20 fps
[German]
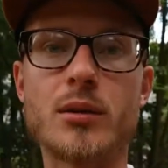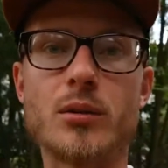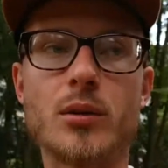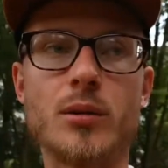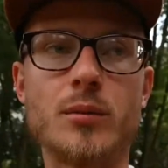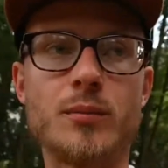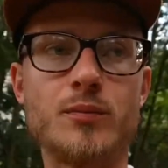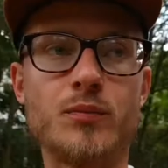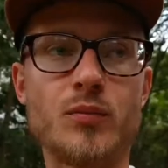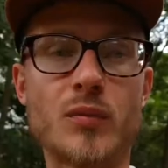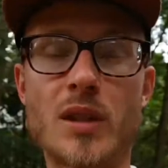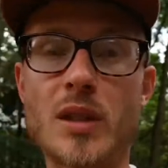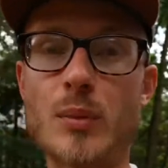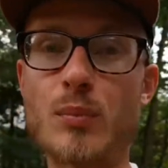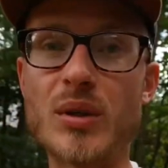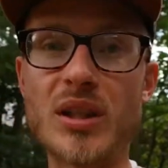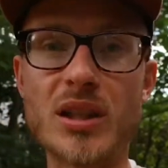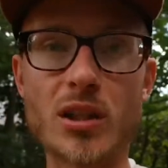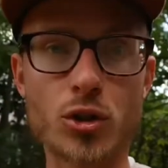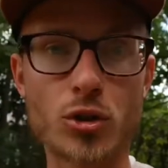Um, die
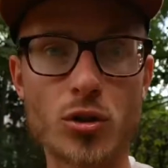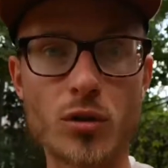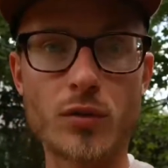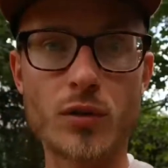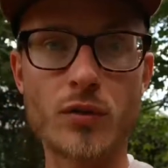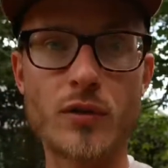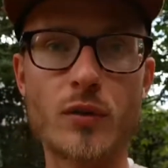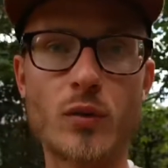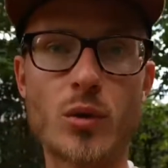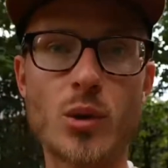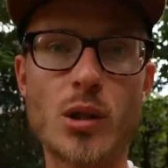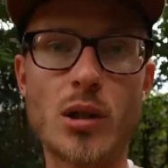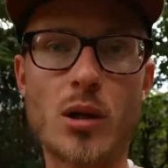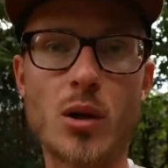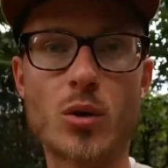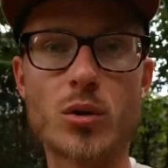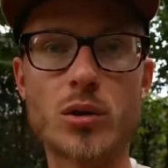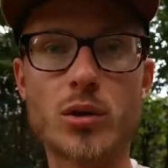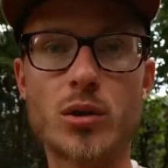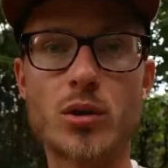Bitterstoffe wurden
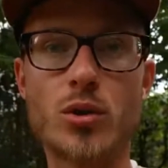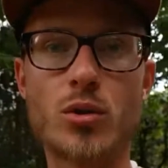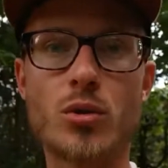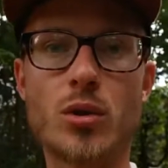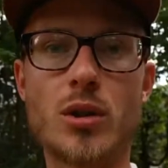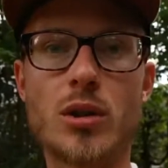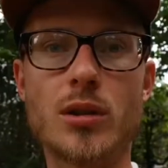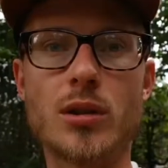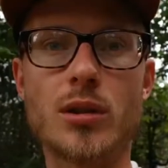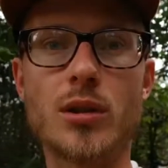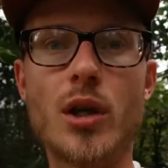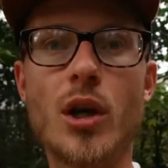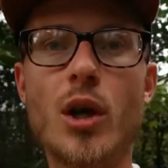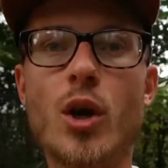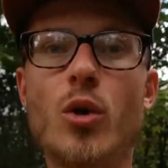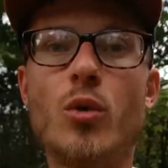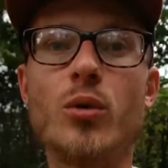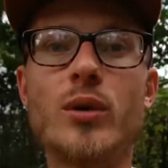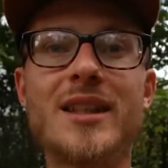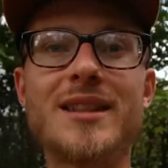rausgezüchtet
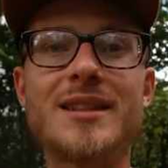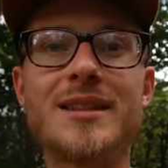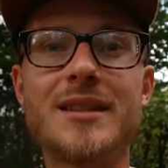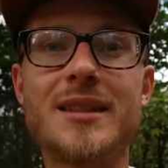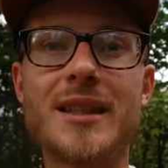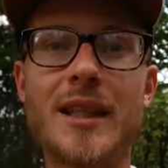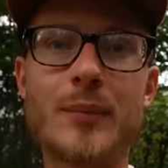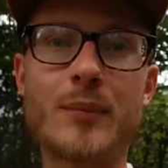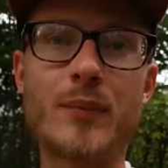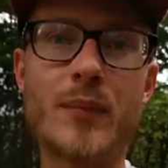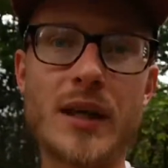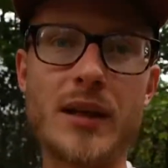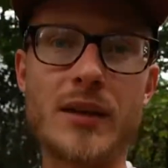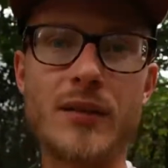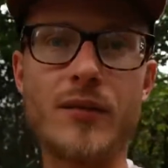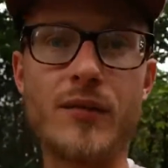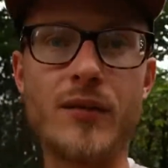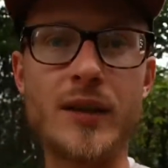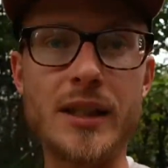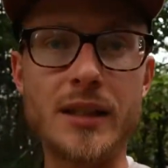und das ist eben bei
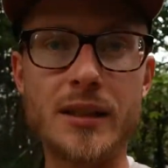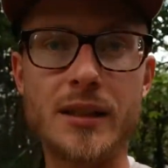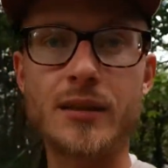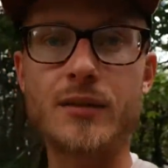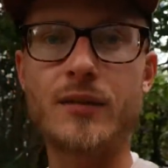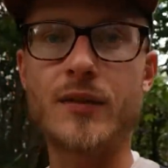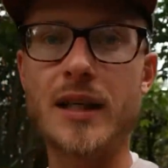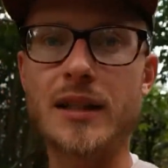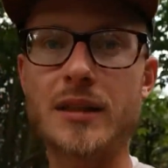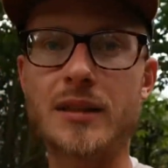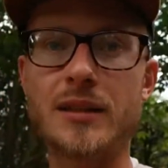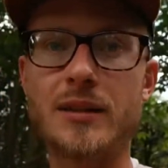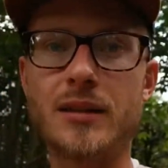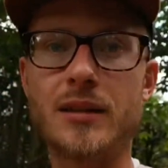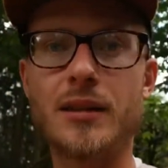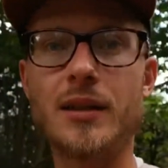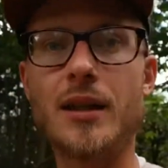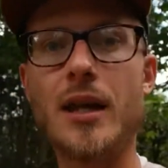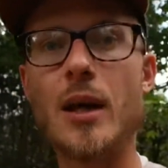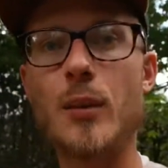wild
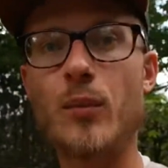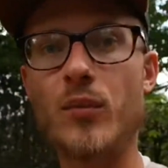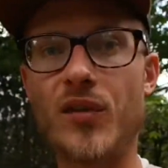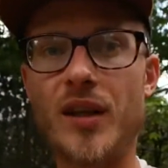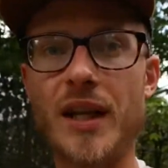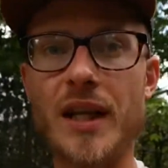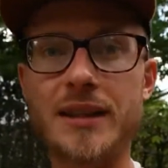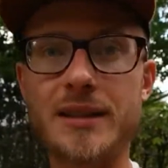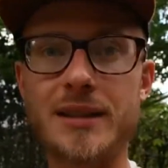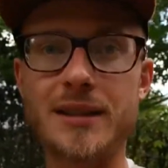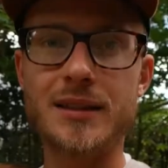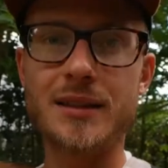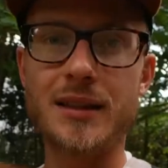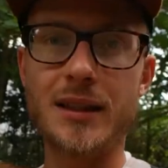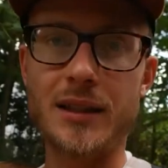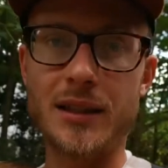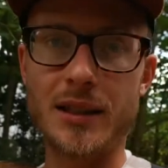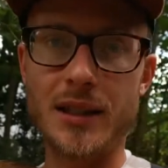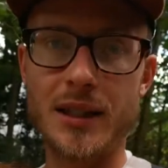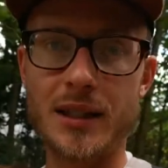wachsenden Pflanzen
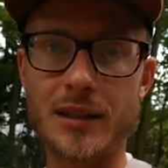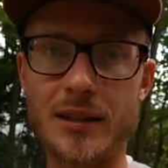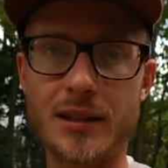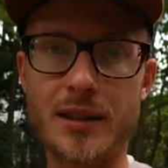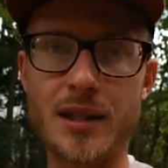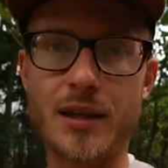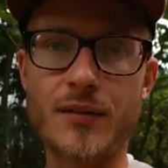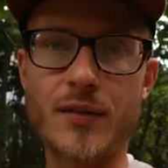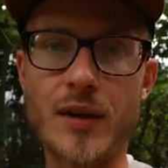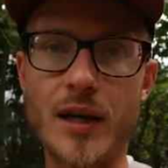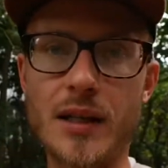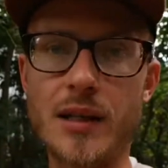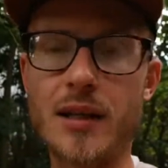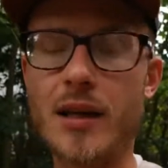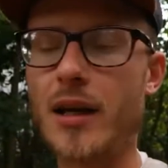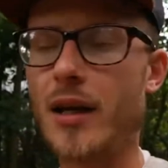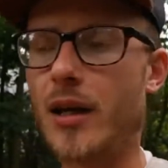nicht der Fall.